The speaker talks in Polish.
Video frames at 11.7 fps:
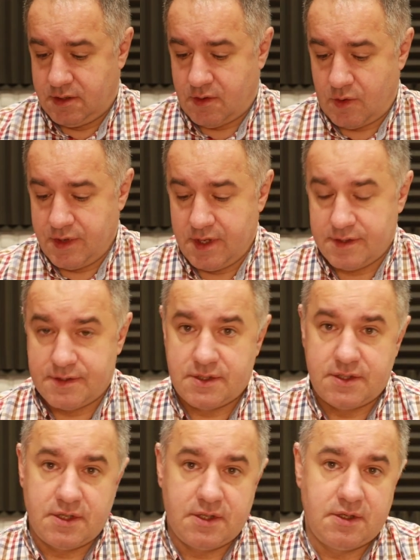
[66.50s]
To
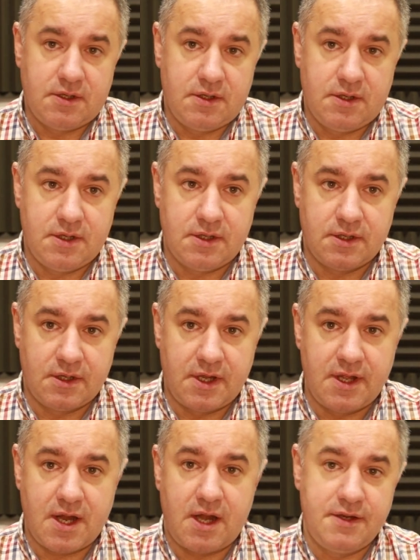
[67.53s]
jest e,
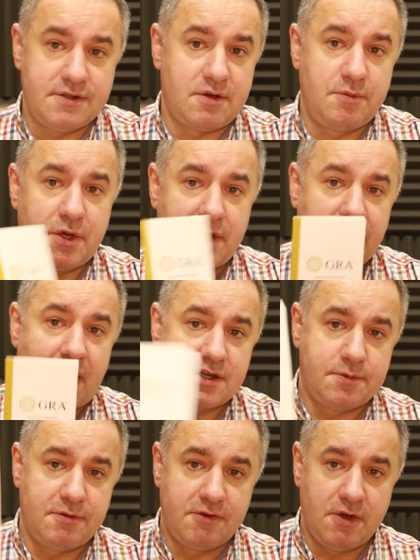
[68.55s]
generalnie zrobione
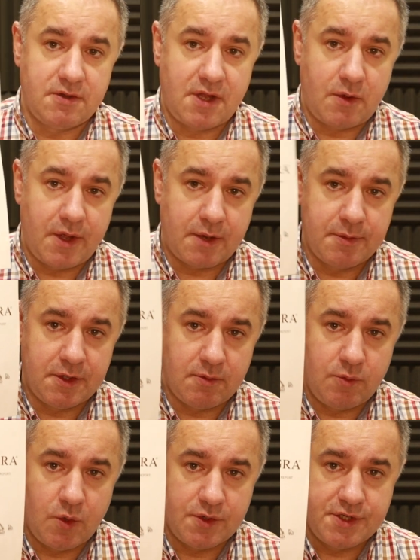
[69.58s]
tak, żeby wyglądało jakby
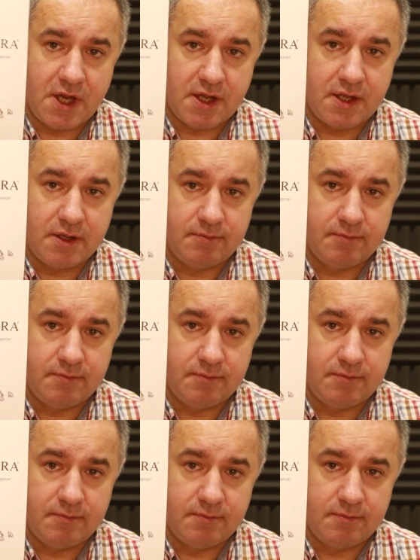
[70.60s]
to było GIA.